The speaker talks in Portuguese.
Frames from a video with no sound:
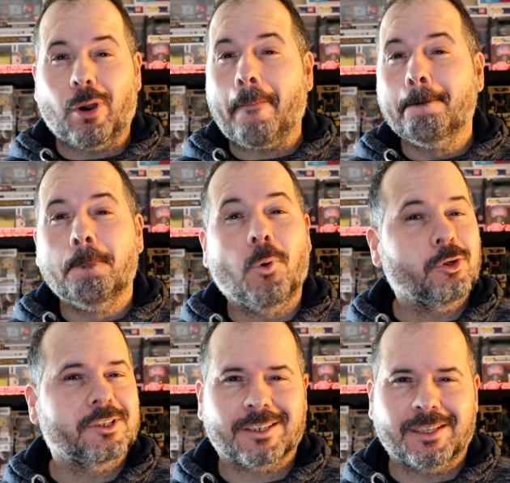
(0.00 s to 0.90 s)
Eu há
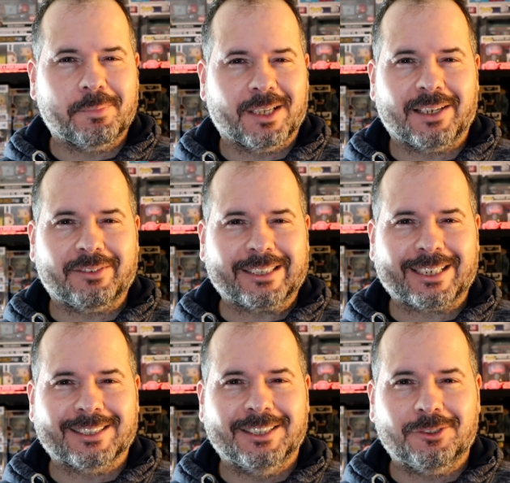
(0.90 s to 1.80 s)
montes de tempo que andava
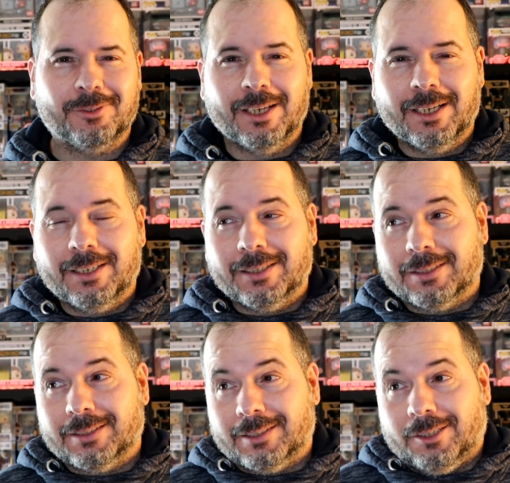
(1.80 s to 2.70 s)
atrás disto
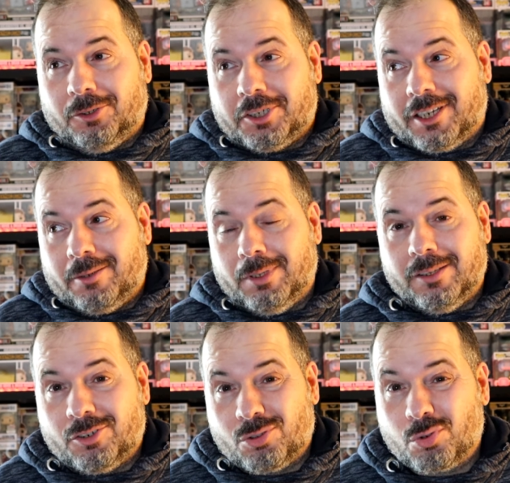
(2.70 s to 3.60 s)

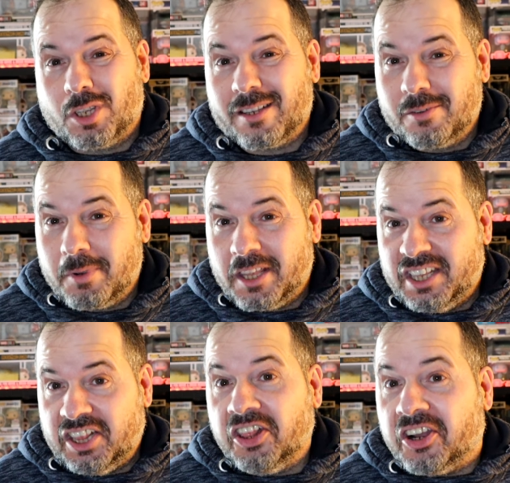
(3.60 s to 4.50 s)
logicamente isto custasse um
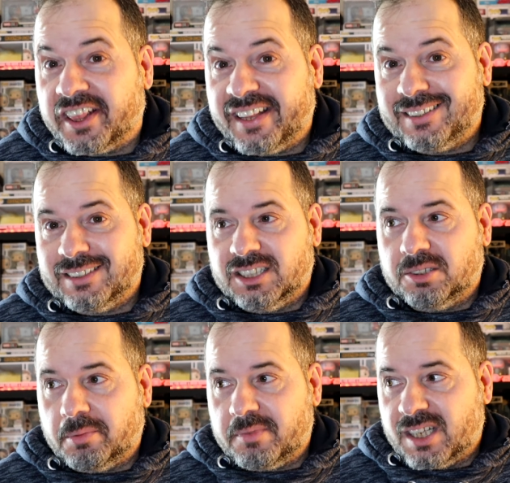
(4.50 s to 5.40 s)
bocadinho de nota e
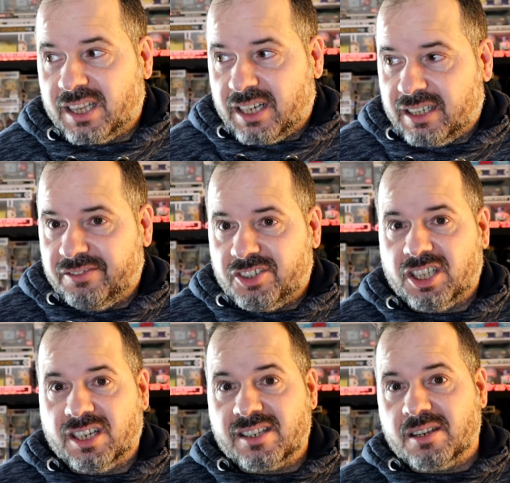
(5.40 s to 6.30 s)
eu não apetecia estar a
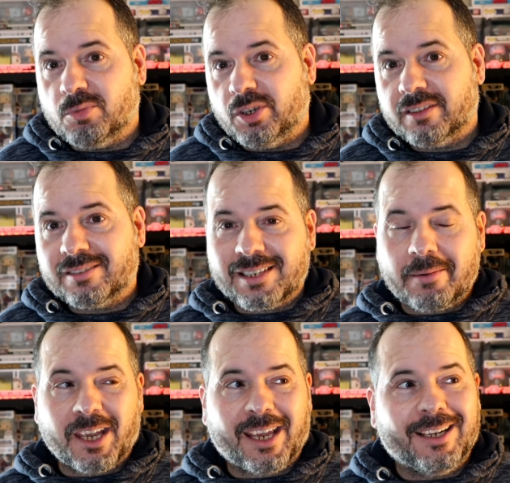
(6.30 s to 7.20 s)
investir assim muito.
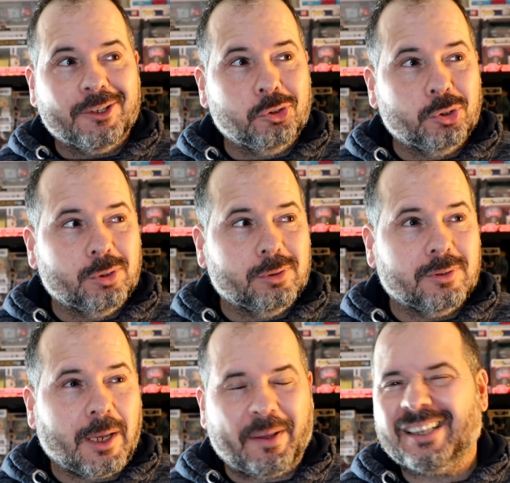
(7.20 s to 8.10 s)
Sabem aquela
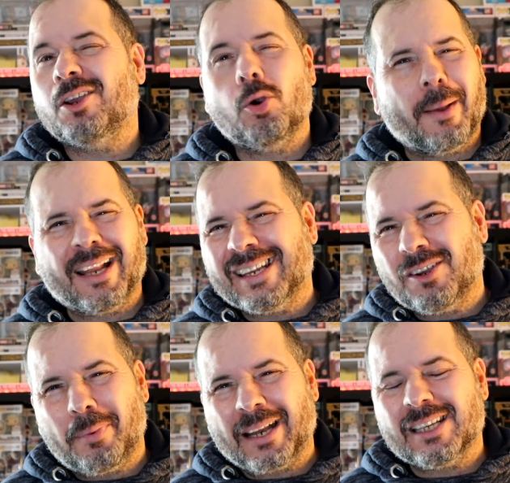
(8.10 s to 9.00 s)
do, é pá, tem que comprar, tem
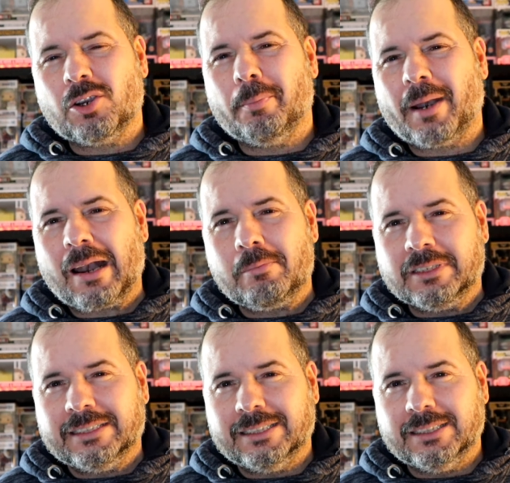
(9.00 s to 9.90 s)
que comprar, tem que comprar,
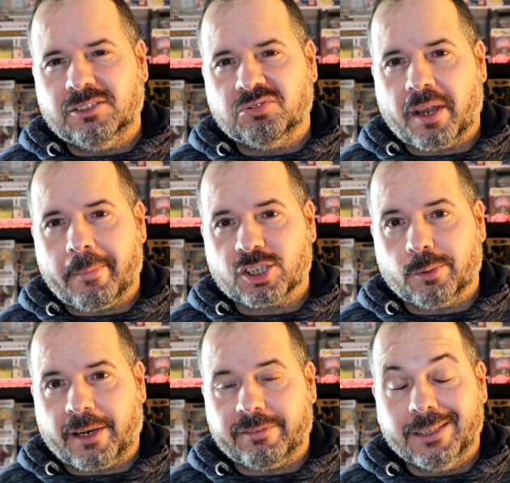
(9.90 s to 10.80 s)
mas nunca mais
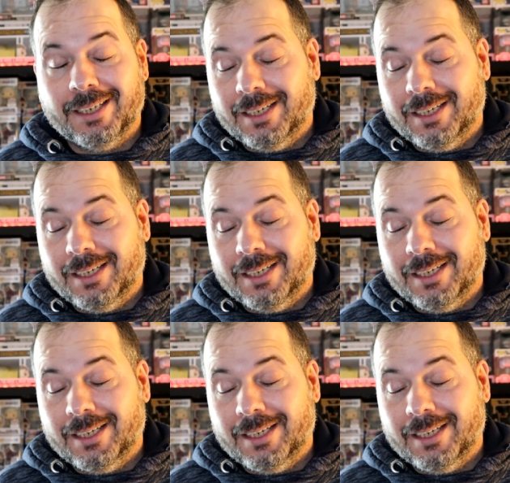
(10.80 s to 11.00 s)
comprava.